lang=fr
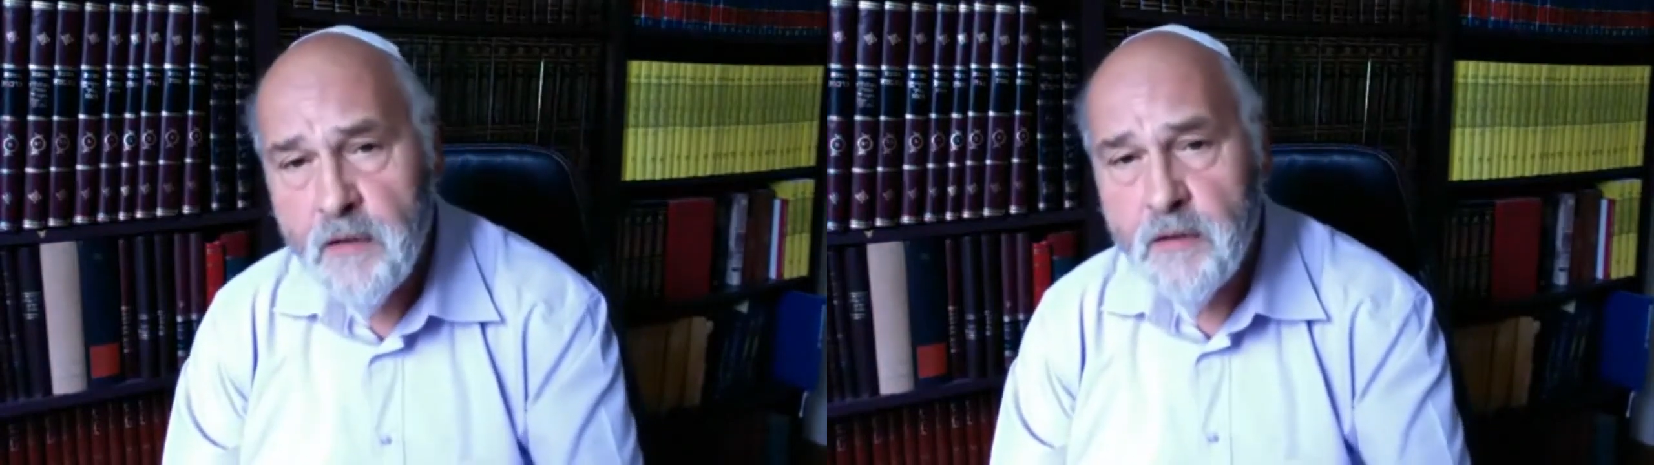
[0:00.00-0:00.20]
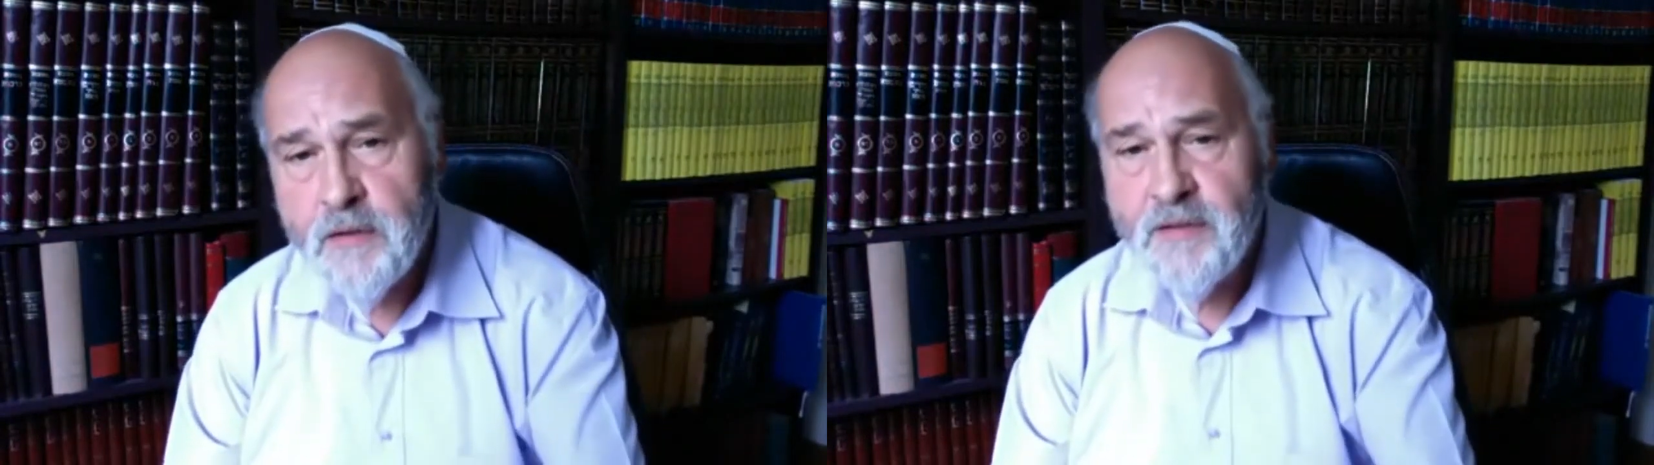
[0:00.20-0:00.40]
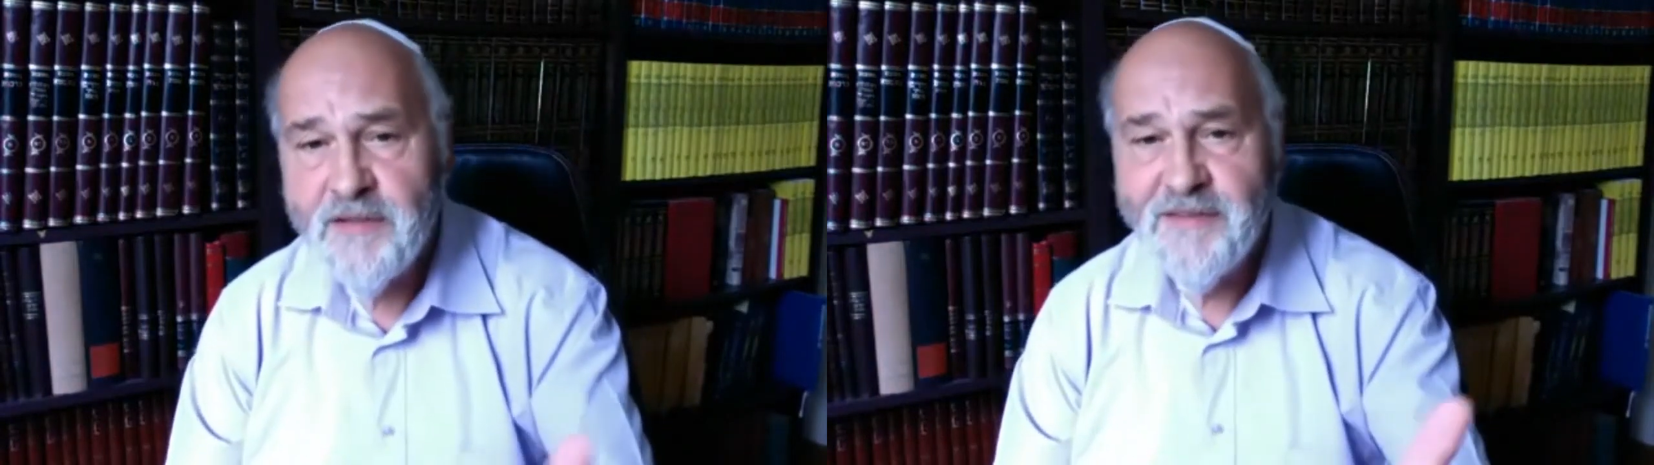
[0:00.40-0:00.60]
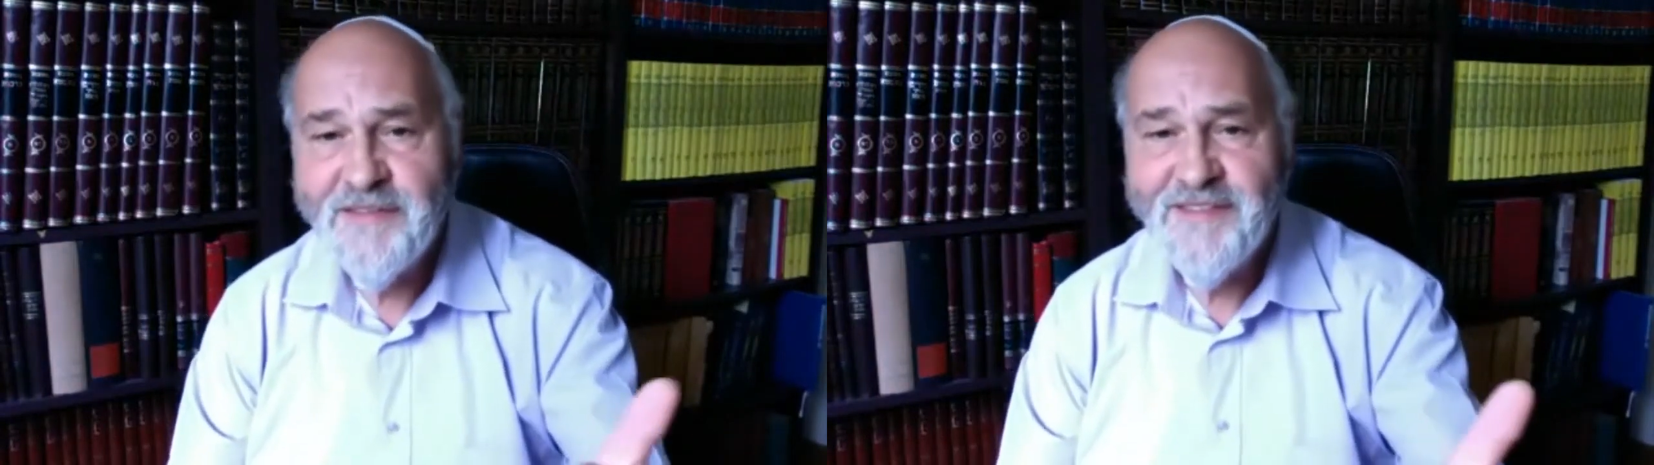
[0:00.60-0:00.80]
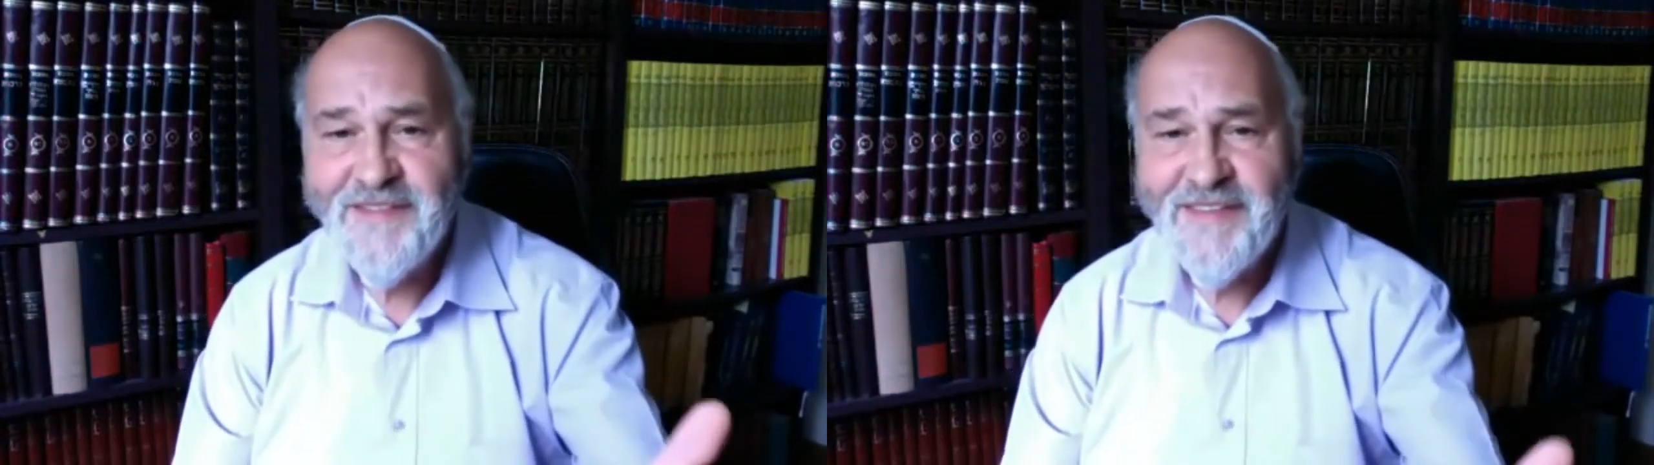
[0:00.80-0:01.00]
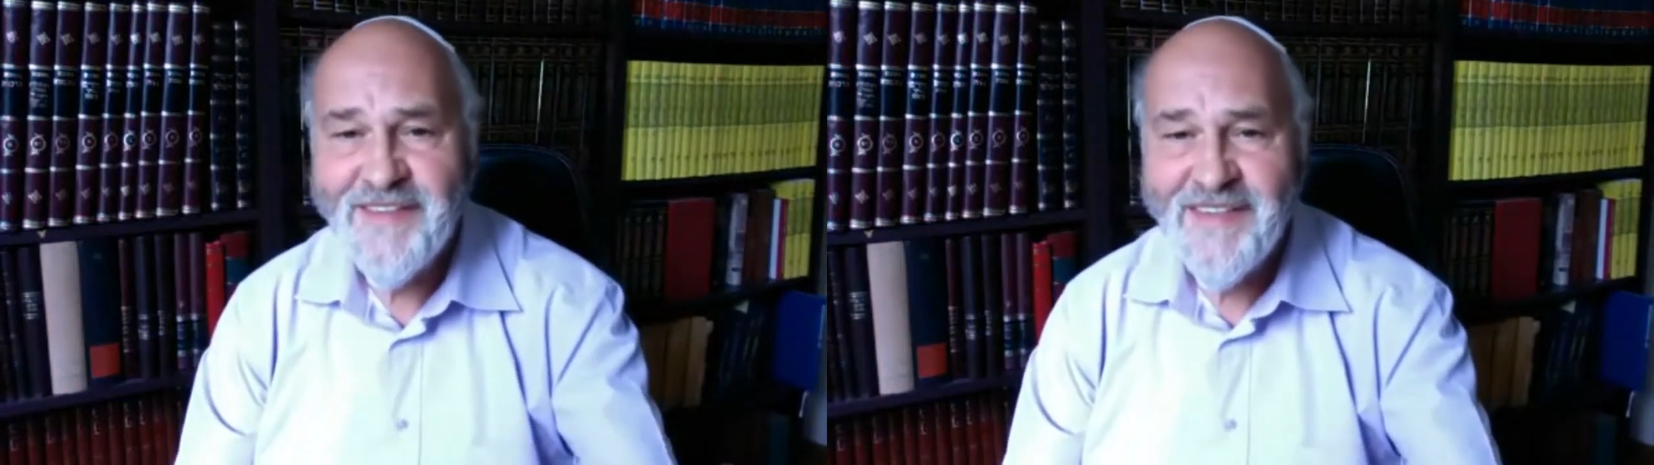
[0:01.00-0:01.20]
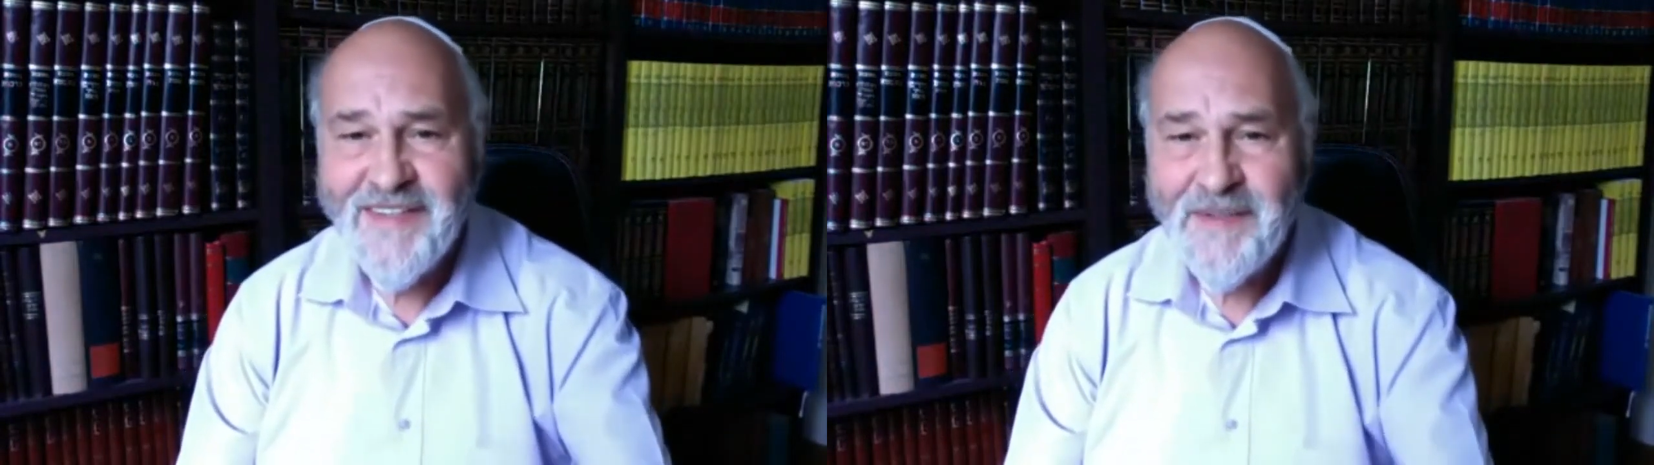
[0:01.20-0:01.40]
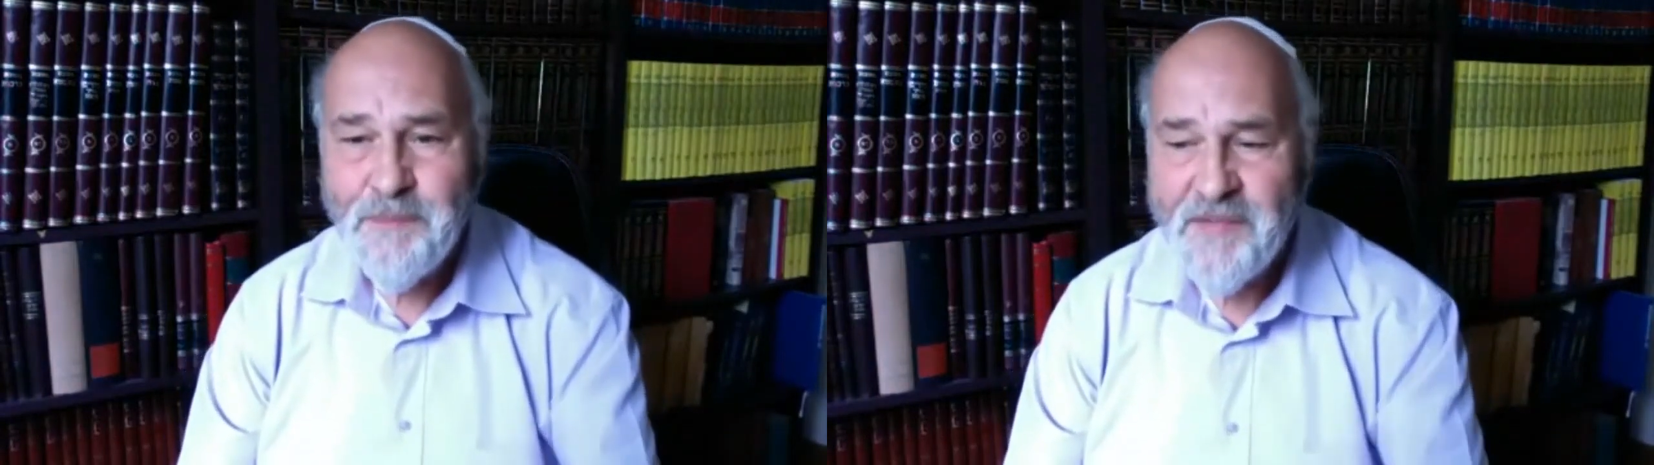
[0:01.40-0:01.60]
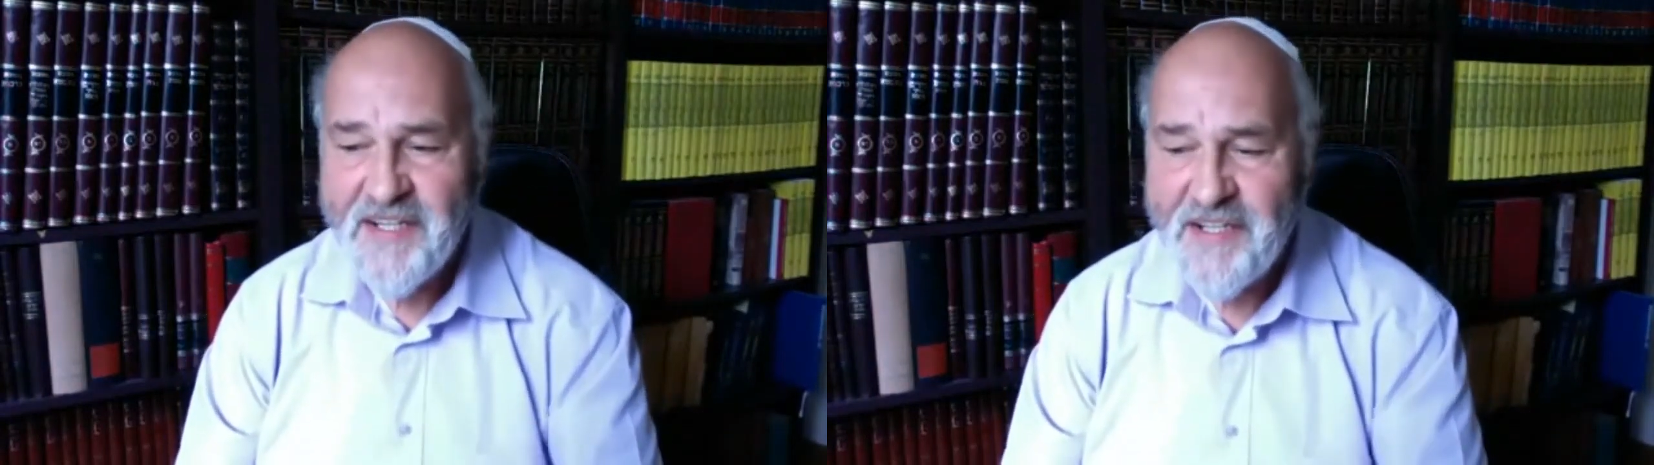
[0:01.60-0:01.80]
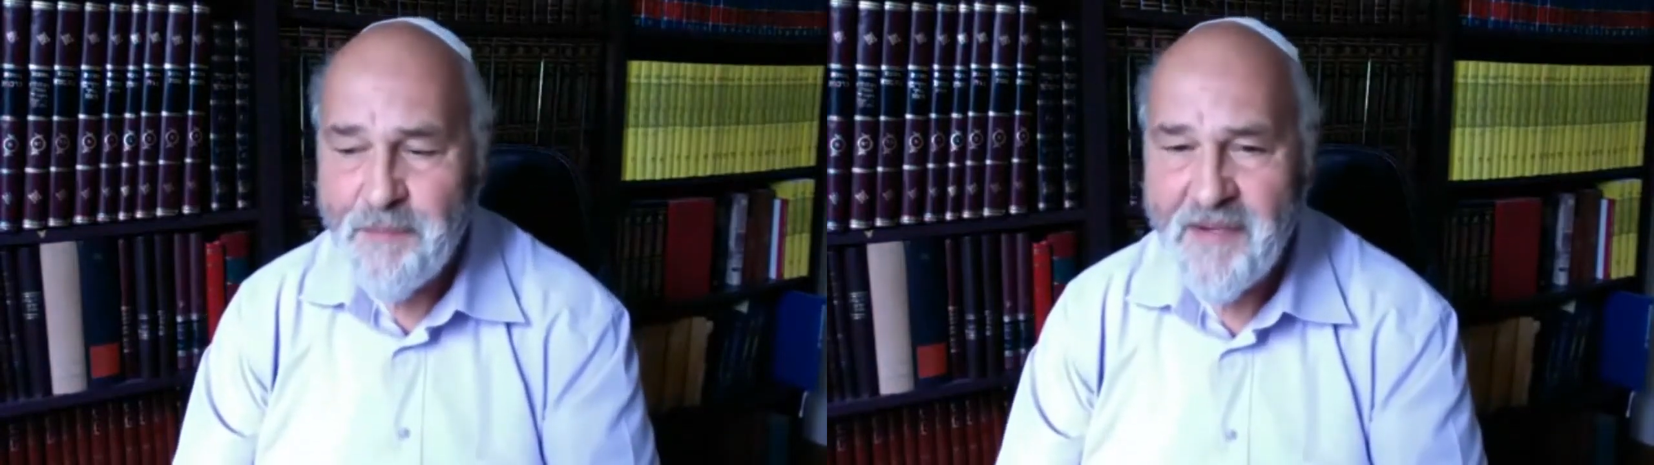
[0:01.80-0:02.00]
Oh,
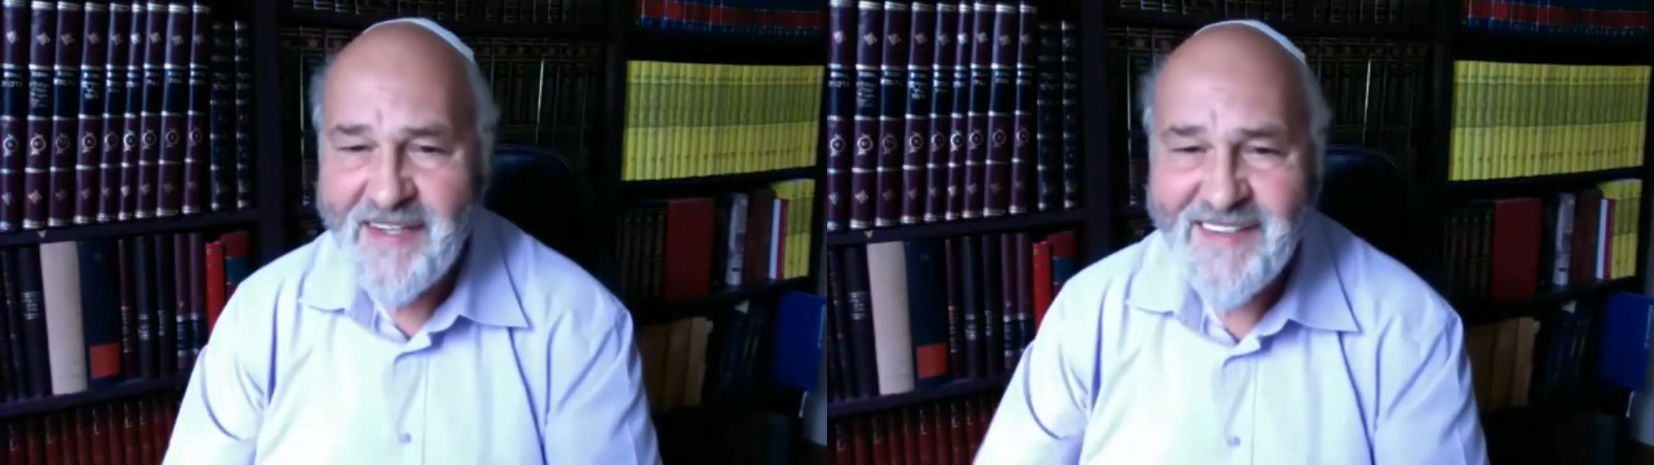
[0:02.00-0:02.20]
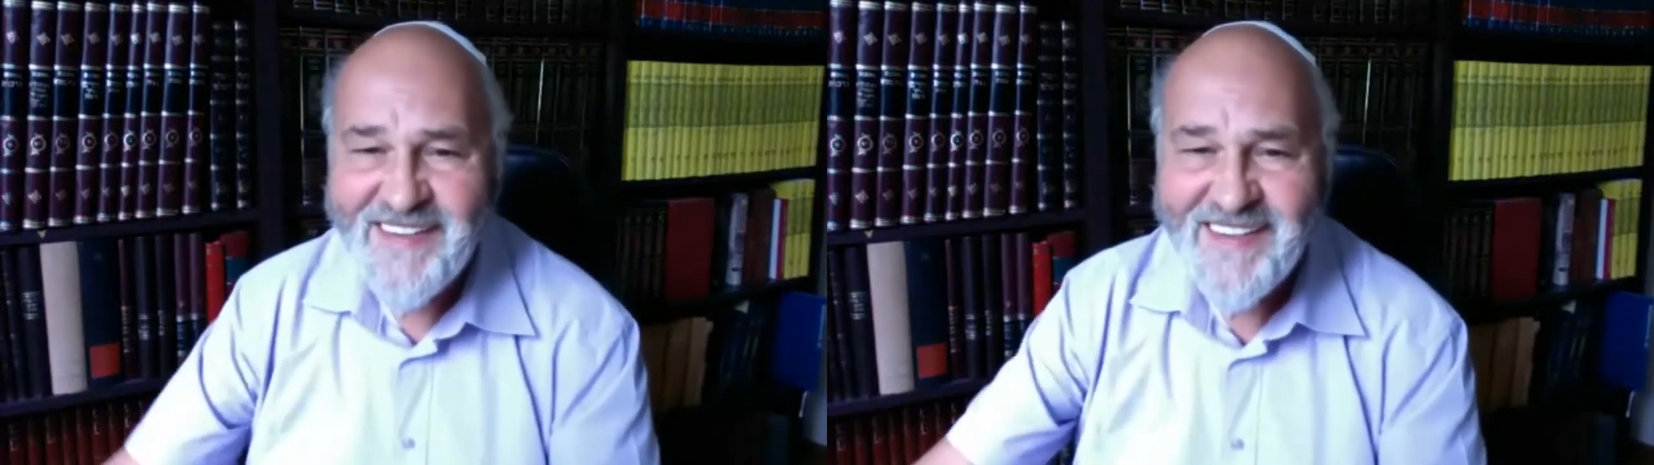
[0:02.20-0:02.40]
bien-aimé,